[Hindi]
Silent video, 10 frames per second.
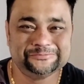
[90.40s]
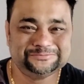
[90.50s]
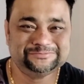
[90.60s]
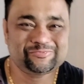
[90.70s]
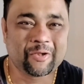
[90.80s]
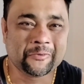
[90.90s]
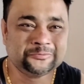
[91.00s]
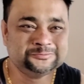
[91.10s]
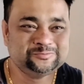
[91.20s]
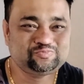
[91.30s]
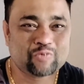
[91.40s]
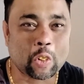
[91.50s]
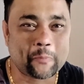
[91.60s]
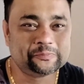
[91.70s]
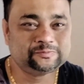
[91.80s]
मतलब ठूस ठूस के
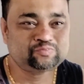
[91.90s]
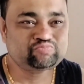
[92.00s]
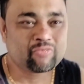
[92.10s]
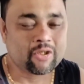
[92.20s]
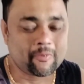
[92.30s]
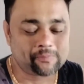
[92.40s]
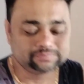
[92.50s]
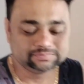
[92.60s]
पनीर डाला है